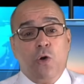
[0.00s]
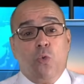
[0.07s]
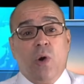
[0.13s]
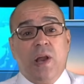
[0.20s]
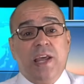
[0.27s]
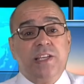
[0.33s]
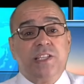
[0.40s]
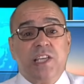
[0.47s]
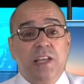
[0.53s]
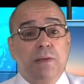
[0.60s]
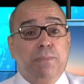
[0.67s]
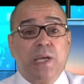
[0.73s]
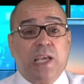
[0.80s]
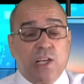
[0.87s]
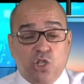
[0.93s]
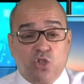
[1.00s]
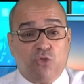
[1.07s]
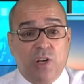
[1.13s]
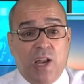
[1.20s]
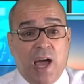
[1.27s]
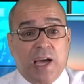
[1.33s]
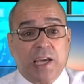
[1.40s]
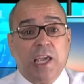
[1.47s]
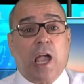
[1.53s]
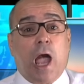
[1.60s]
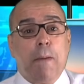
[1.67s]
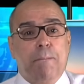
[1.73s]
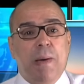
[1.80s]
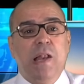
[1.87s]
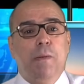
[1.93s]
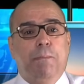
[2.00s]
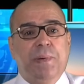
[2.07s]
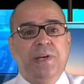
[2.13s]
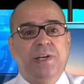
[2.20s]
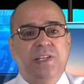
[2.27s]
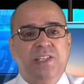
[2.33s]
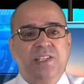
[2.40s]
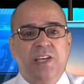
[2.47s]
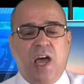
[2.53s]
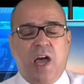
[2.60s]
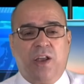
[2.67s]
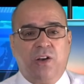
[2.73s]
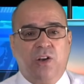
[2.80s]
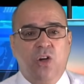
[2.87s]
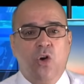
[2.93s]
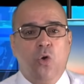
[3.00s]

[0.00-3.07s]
وليس بكشف الحقيقة بل بالنسيان